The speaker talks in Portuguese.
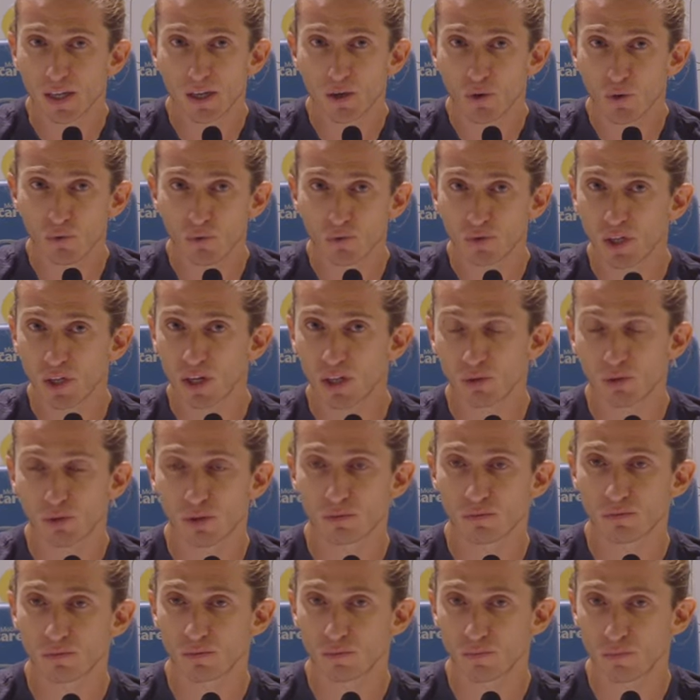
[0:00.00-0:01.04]
que com um
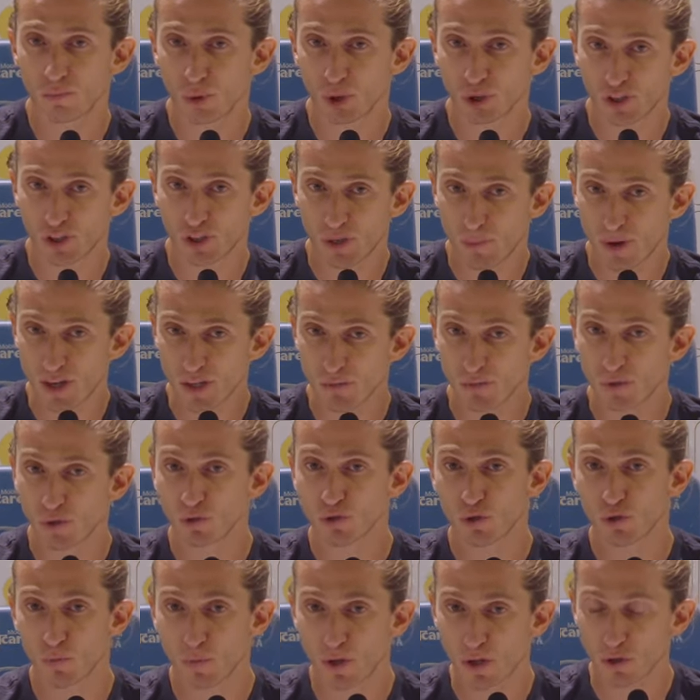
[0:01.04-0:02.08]
treinador pode ter
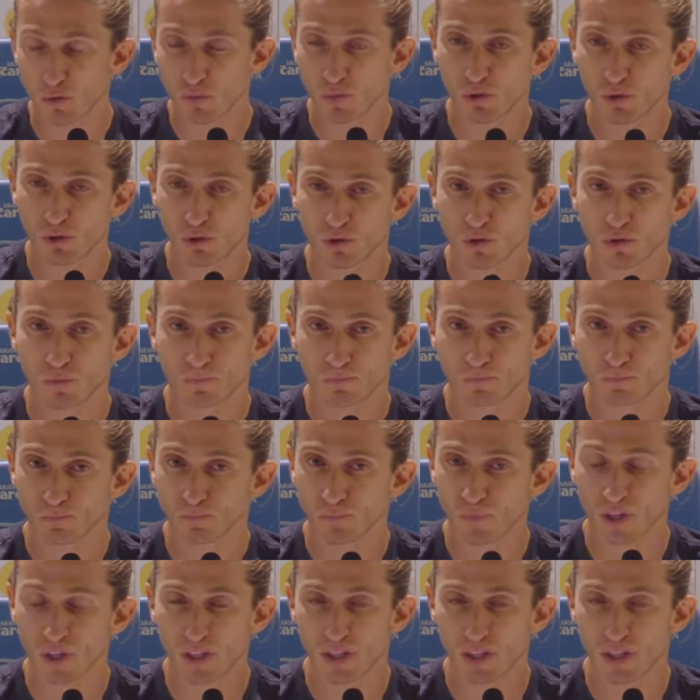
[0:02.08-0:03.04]
mais minutos ou menos minutos,